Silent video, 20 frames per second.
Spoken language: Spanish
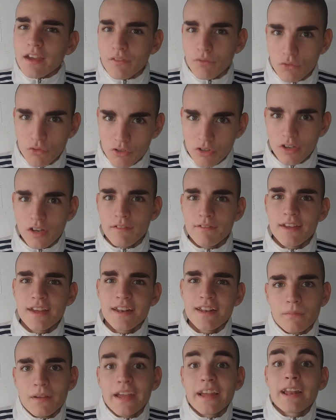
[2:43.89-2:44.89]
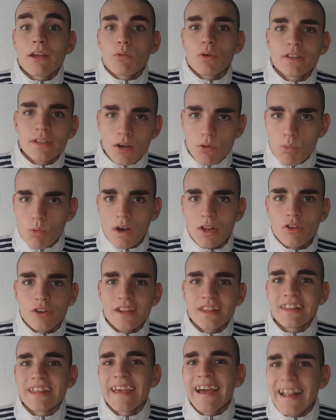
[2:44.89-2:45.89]
que funcione bien, que él encuentre el
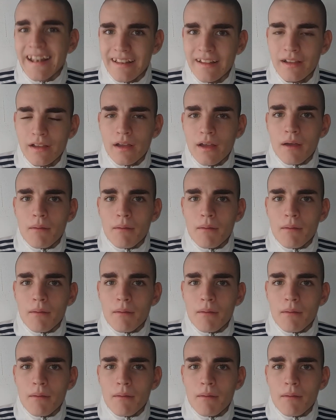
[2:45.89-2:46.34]
jugador ideal